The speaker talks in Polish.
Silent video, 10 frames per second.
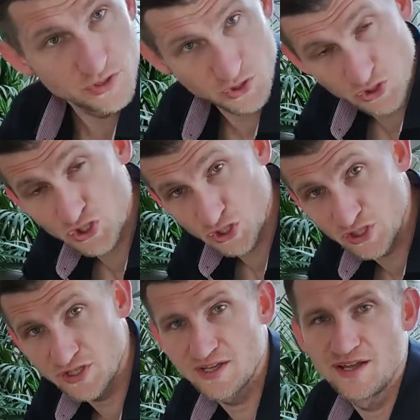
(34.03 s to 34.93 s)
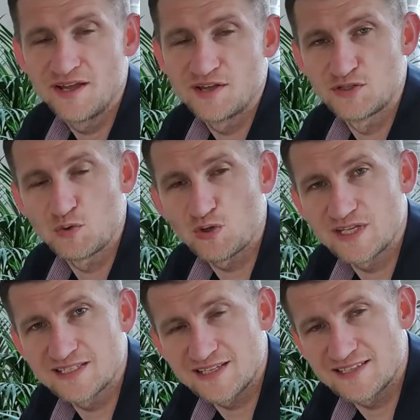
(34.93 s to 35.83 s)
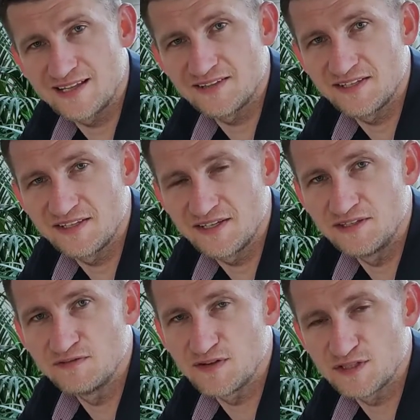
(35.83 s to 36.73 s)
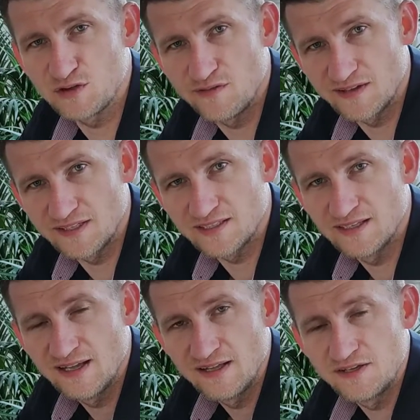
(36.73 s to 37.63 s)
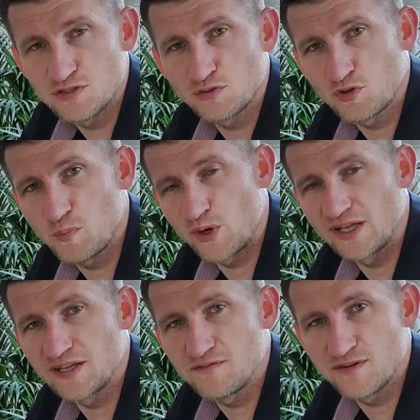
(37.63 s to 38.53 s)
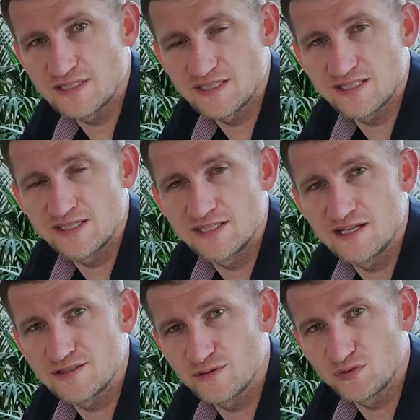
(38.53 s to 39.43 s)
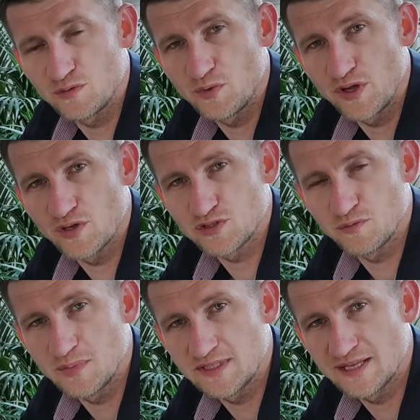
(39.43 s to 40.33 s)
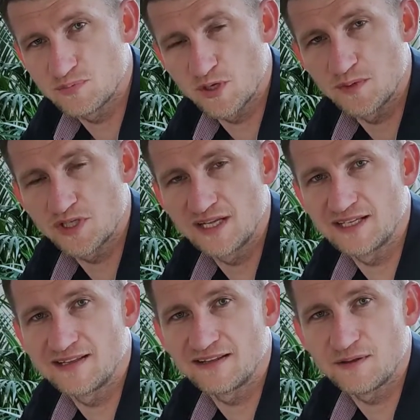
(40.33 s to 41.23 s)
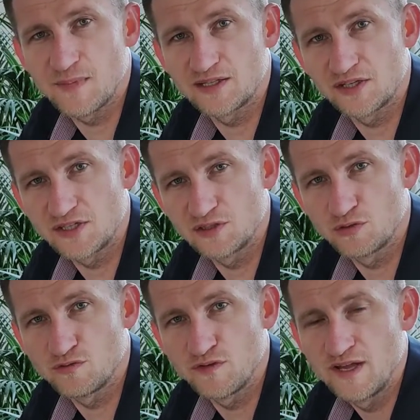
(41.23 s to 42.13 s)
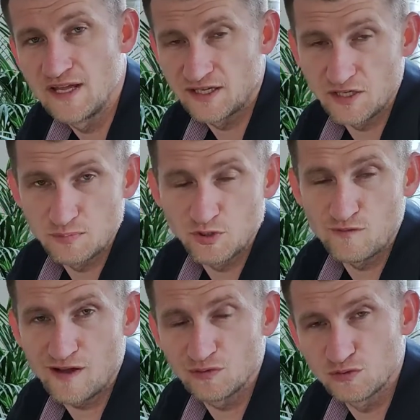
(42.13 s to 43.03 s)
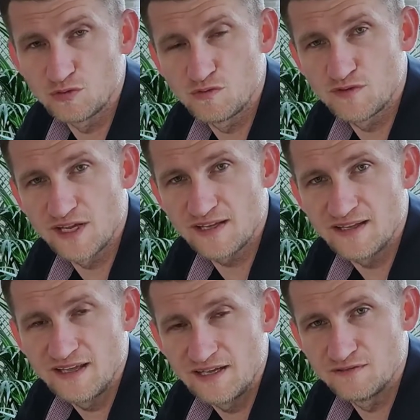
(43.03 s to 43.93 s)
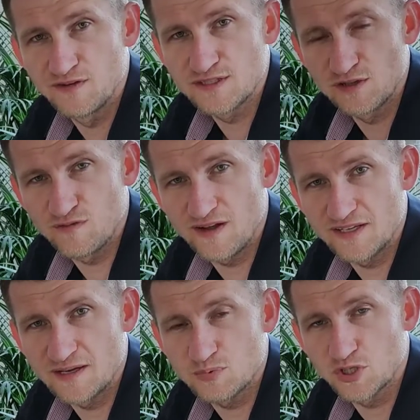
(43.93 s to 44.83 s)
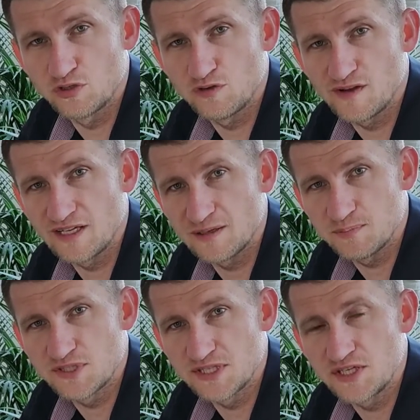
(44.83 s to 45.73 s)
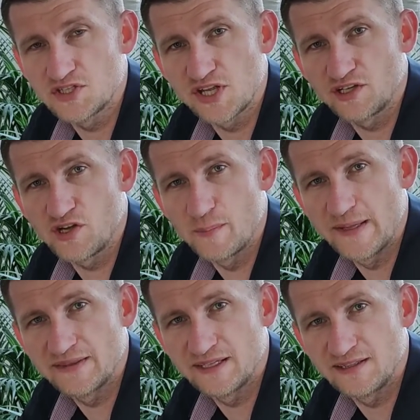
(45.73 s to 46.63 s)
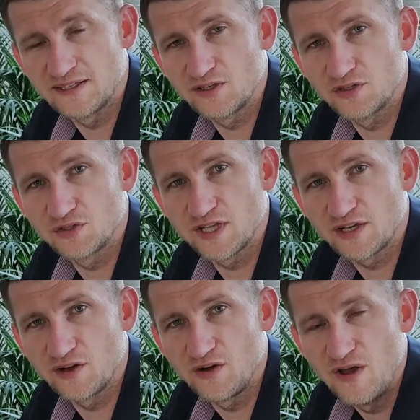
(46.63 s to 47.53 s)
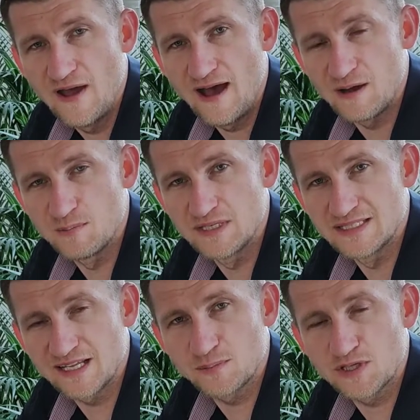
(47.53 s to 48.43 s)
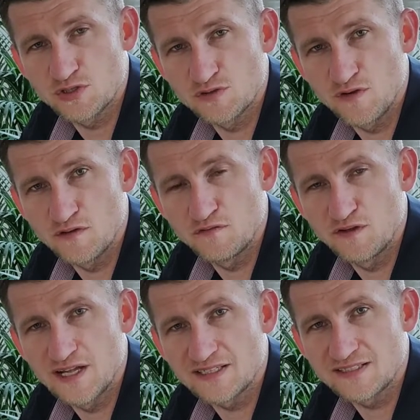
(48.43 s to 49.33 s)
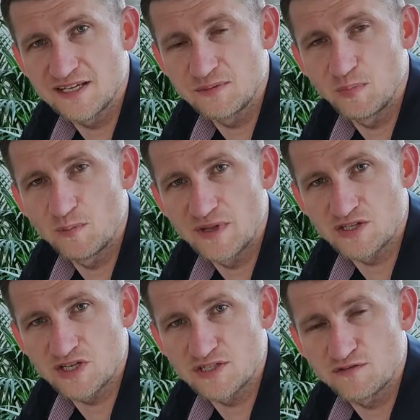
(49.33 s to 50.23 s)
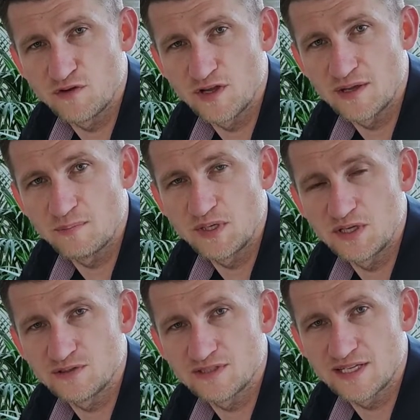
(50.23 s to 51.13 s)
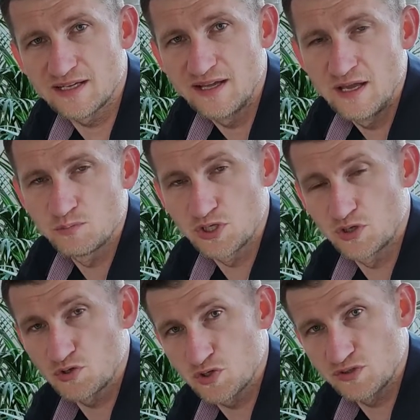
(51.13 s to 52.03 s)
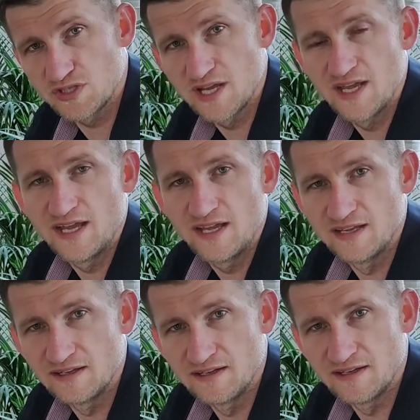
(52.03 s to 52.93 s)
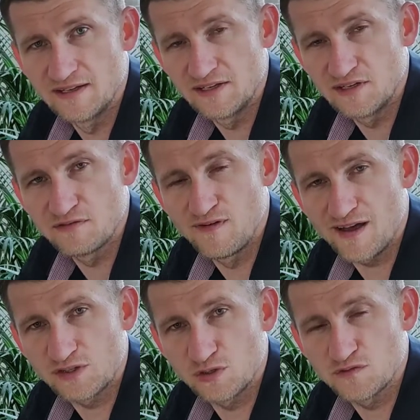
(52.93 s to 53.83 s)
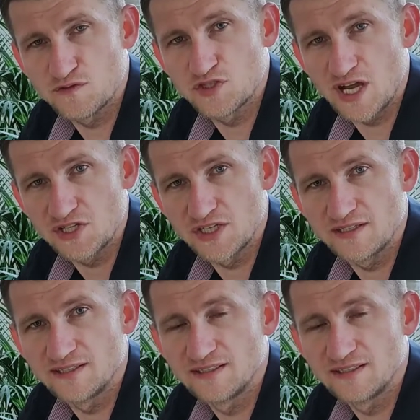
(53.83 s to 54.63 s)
trzy złote zasady inwestowania. Nie są to porady inwestycyjne, są to moje osobiste przemyślenia na temat rynków, kryptowalut głównie, inwestowania, przygotowania psychicznego i mentalnego do tego, aby zadbać o swoje finanse i pomnażać swoje pieniądze, przynosząc e, ich wartość w czasie.